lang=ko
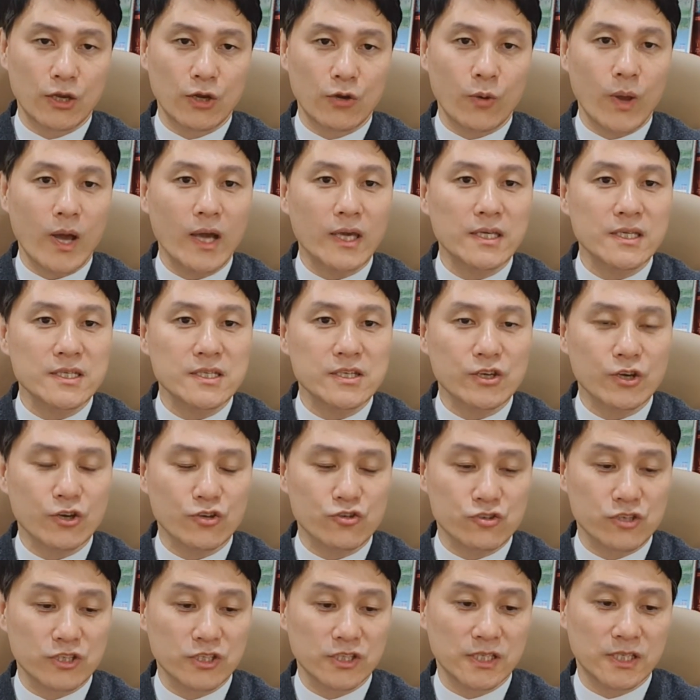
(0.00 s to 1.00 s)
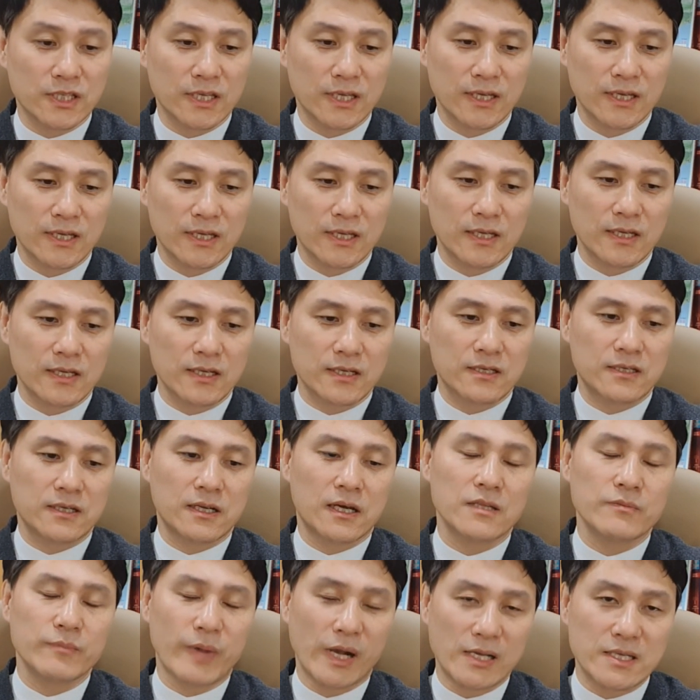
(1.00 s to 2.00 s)
확인시켜주는
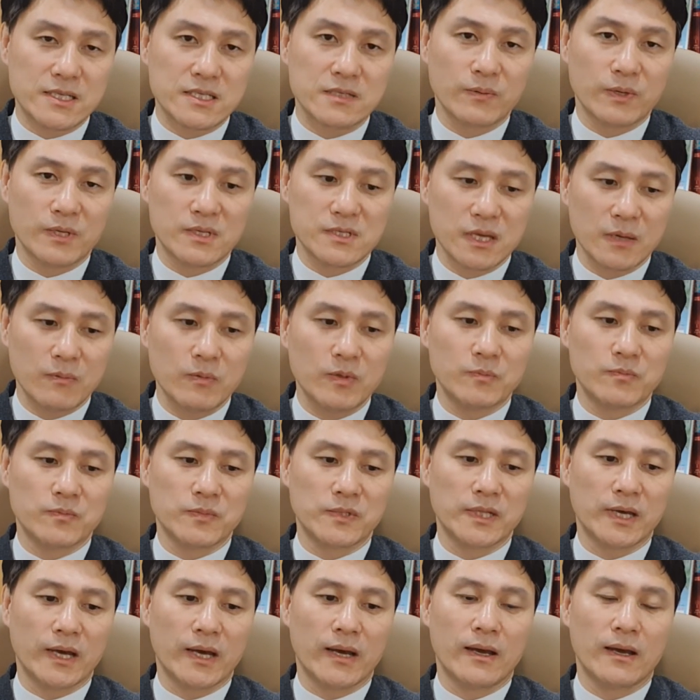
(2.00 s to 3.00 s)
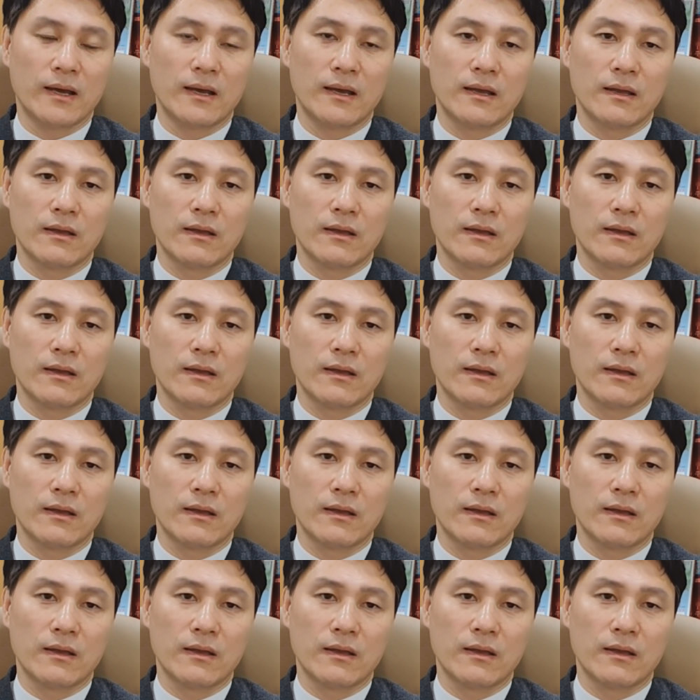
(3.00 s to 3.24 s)
그러한 말씀인 셈입니다.